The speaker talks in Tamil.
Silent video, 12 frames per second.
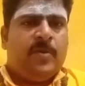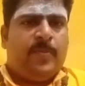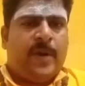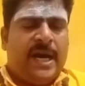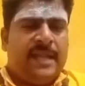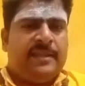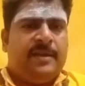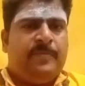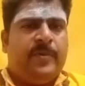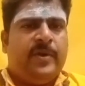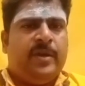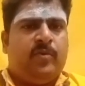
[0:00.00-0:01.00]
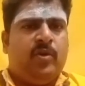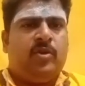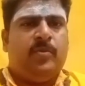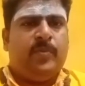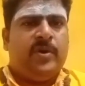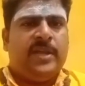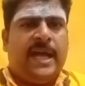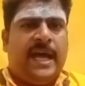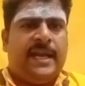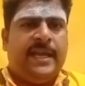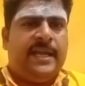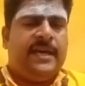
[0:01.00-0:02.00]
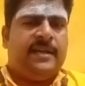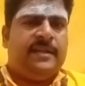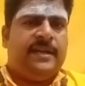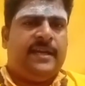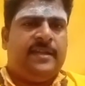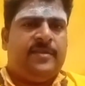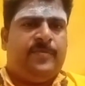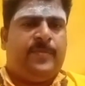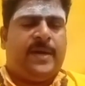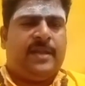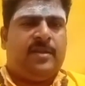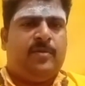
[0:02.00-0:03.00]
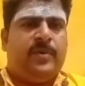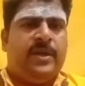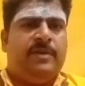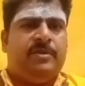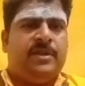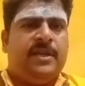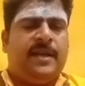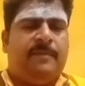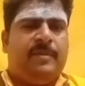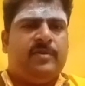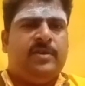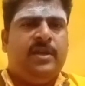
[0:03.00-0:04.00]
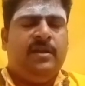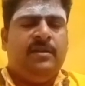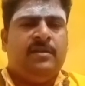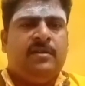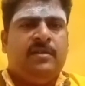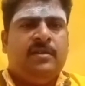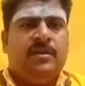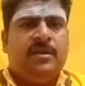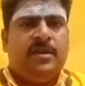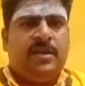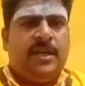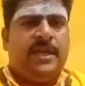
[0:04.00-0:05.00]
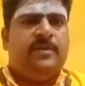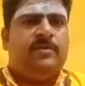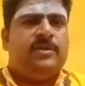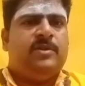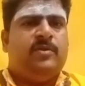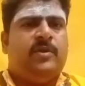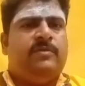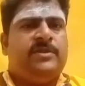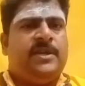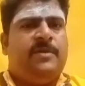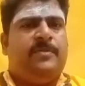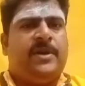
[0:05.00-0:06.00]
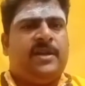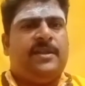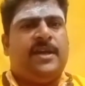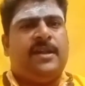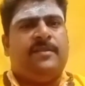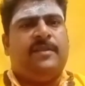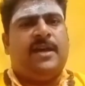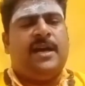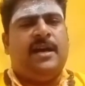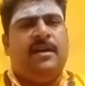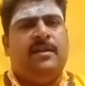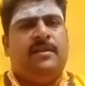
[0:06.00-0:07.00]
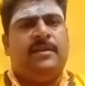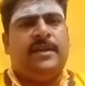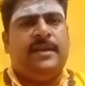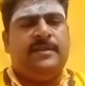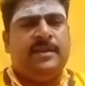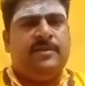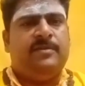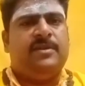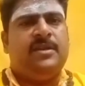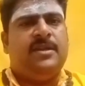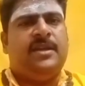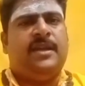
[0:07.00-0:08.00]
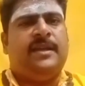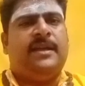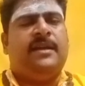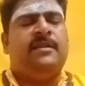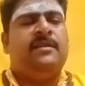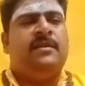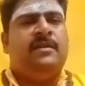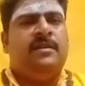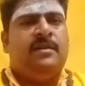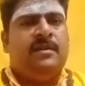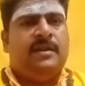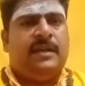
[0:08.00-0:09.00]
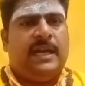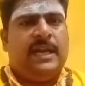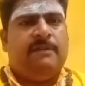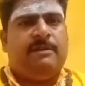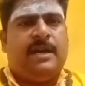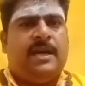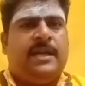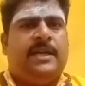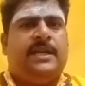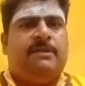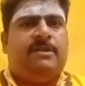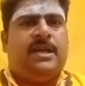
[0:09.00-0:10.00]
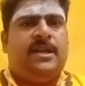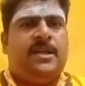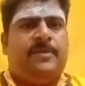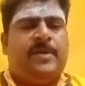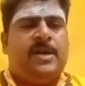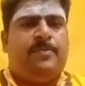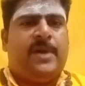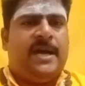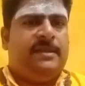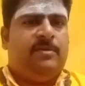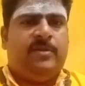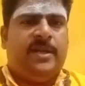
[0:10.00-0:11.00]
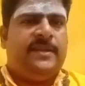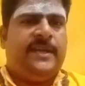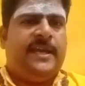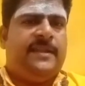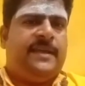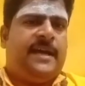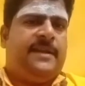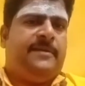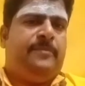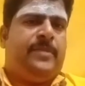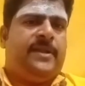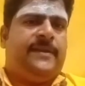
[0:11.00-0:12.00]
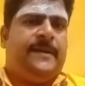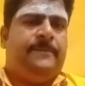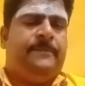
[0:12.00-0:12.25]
பணத்தை போய் கொடுக்கும்போது யாரையும் கேட்குறது கிடையாது பணத்தை போய் வந்து நம்ம வந்து இன்றைக்கும் வந்து ஒரு விஷயம் பண்ணுறதா இருந்தால் எதுக்கு வந்து நீங்கள் நல்லவனா கெட்டவனான்னு நமக்கு பார்த்த உடனே தெரியாது யாரையும் பார்த்தா